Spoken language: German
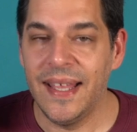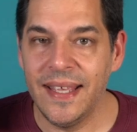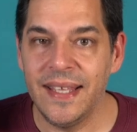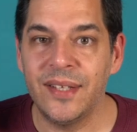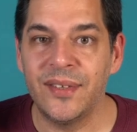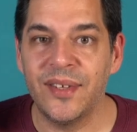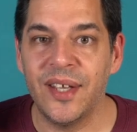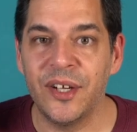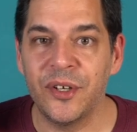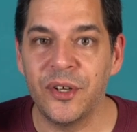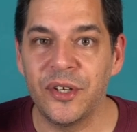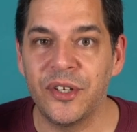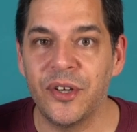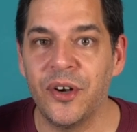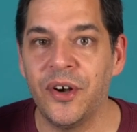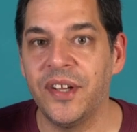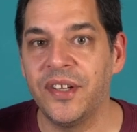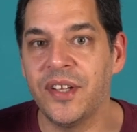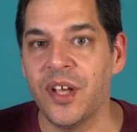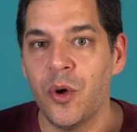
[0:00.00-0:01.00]
Ich zeige euch
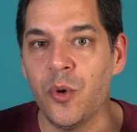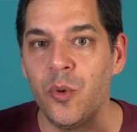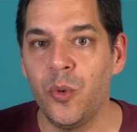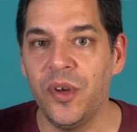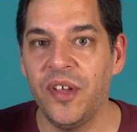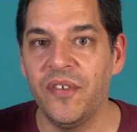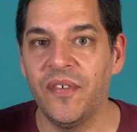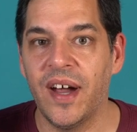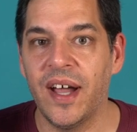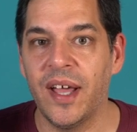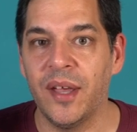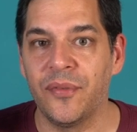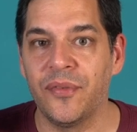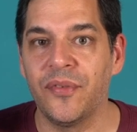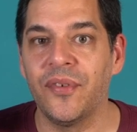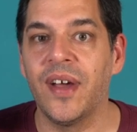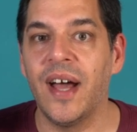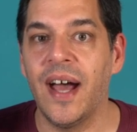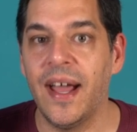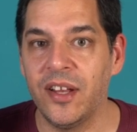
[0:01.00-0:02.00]
heute
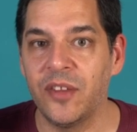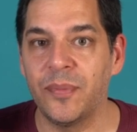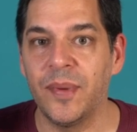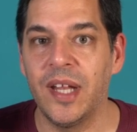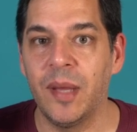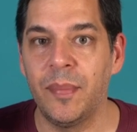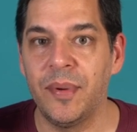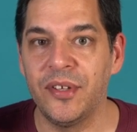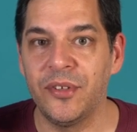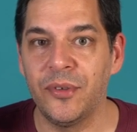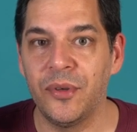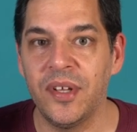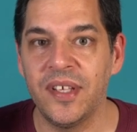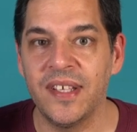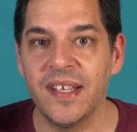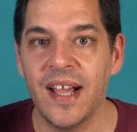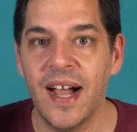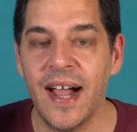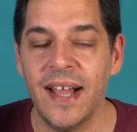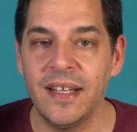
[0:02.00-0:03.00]
Revive, eines meiner
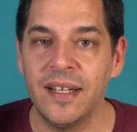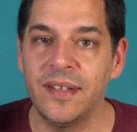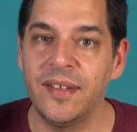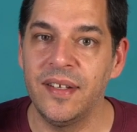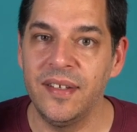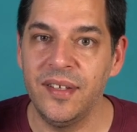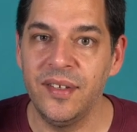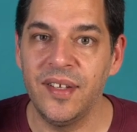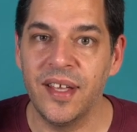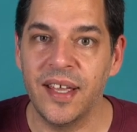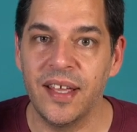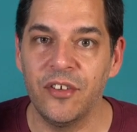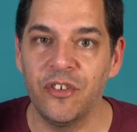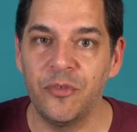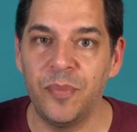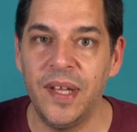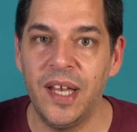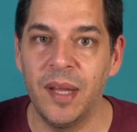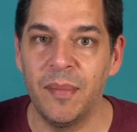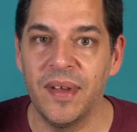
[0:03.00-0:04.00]
persönlichen Highlights der diesjährigen
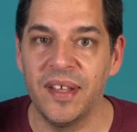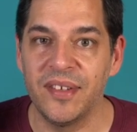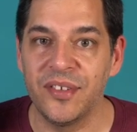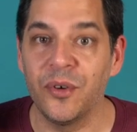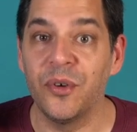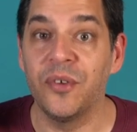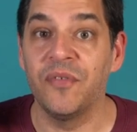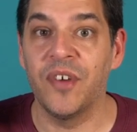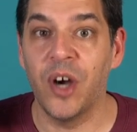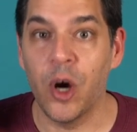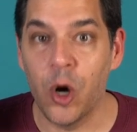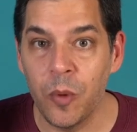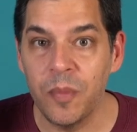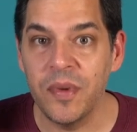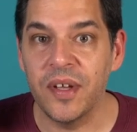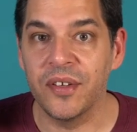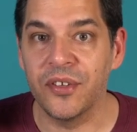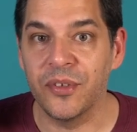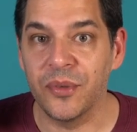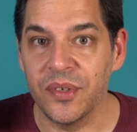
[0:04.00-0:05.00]
Spielemesse und warum
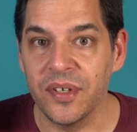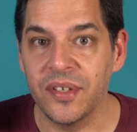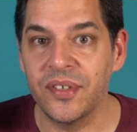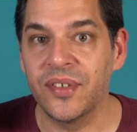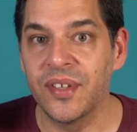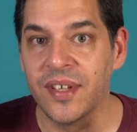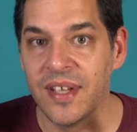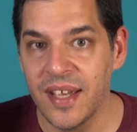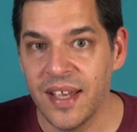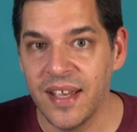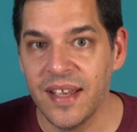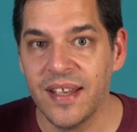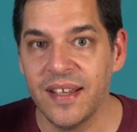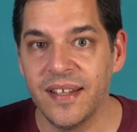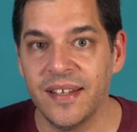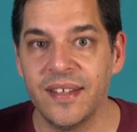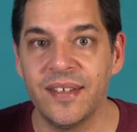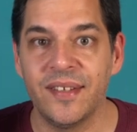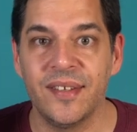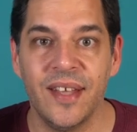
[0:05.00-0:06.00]
das so ist,
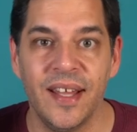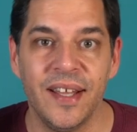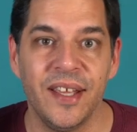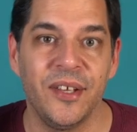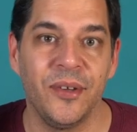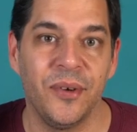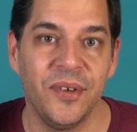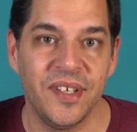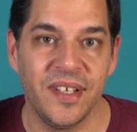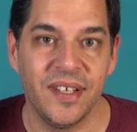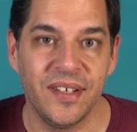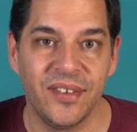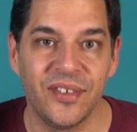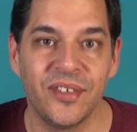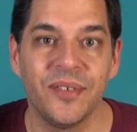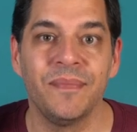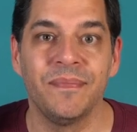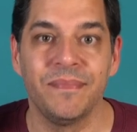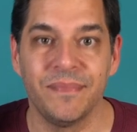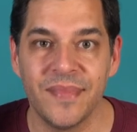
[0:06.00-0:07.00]
das zeige ich euch
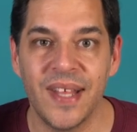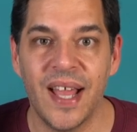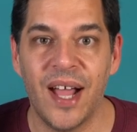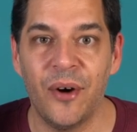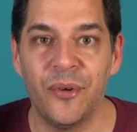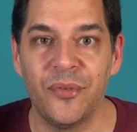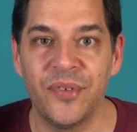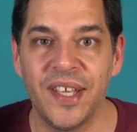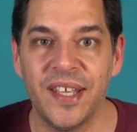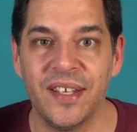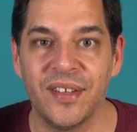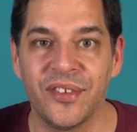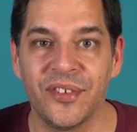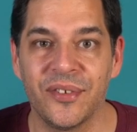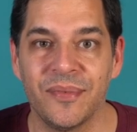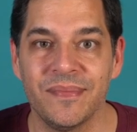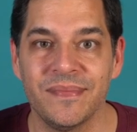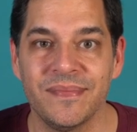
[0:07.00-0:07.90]
jetzt. Auf geht's!